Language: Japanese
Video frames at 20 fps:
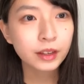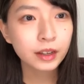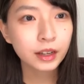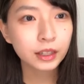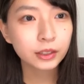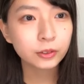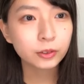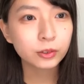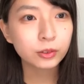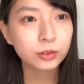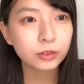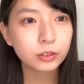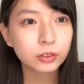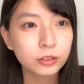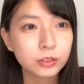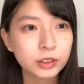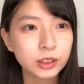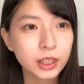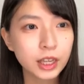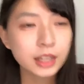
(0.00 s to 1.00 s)
あ
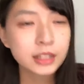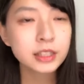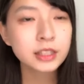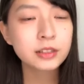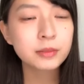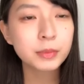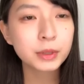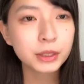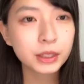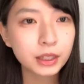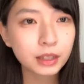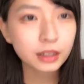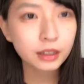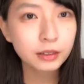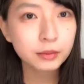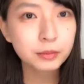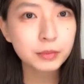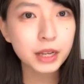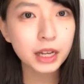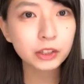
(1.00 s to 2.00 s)
の平日ま
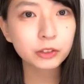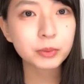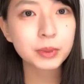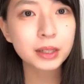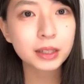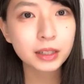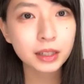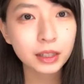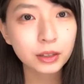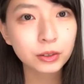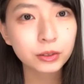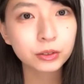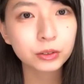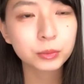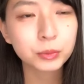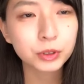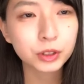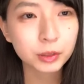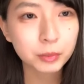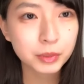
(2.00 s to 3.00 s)
たあと3日やろうと
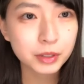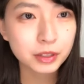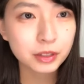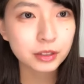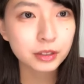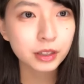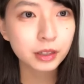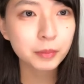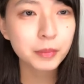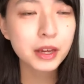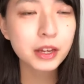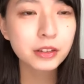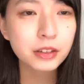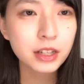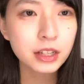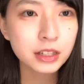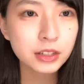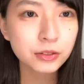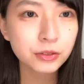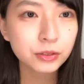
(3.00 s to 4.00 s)
思ってますなんかメール
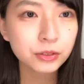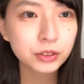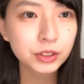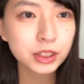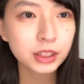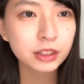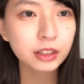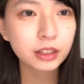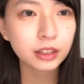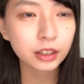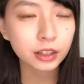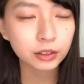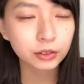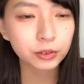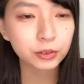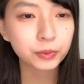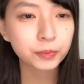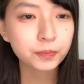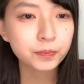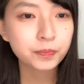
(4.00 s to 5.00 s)
で一応送っちゃったんだけ
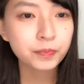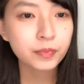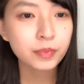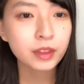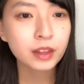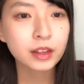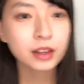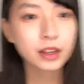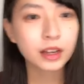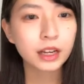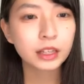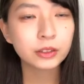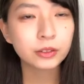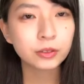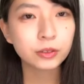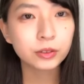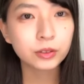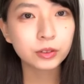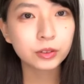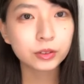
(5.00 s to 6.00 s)
どあ
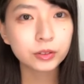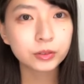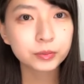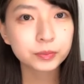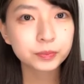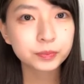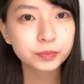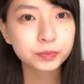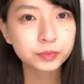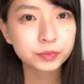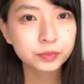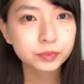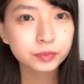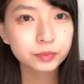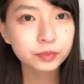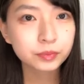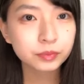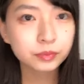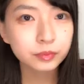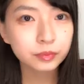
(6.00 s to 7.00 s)
の
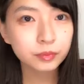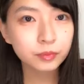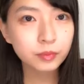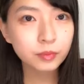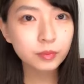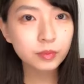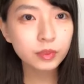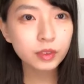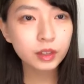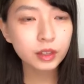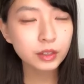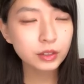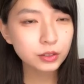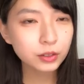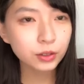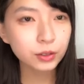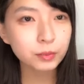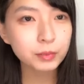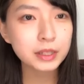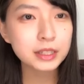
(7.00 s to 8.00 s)

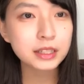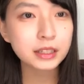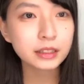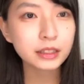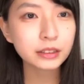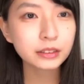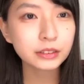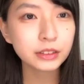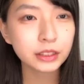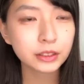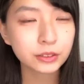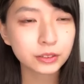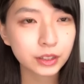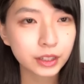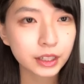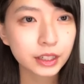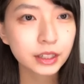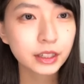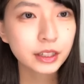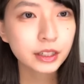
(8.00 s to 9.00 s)
そうまあせっかくなの
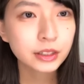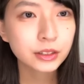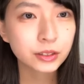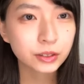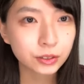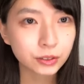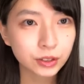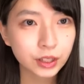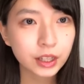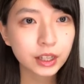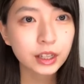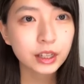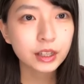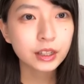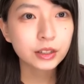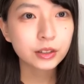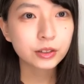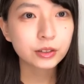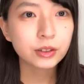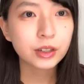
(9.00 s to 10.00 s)
でちょっとね
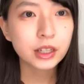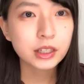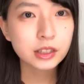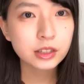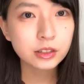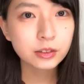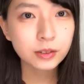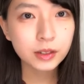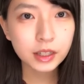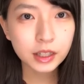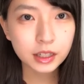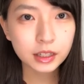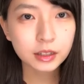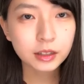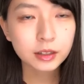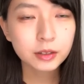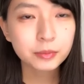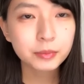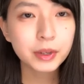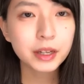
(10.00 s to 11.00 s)
今日明日は
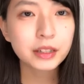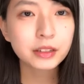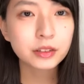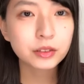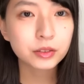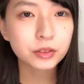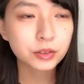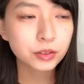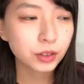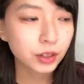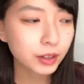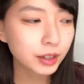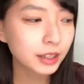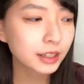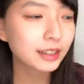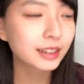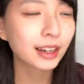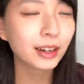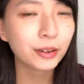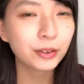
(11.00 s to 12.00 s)
まあちょっとそれは
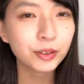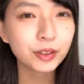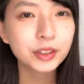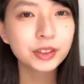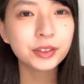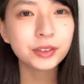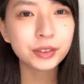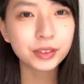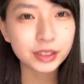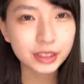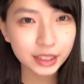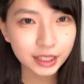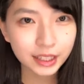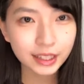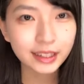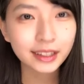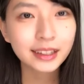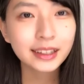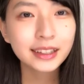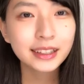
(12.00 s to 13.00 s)
一旦置いとい
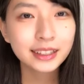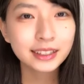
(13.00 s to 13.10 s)
て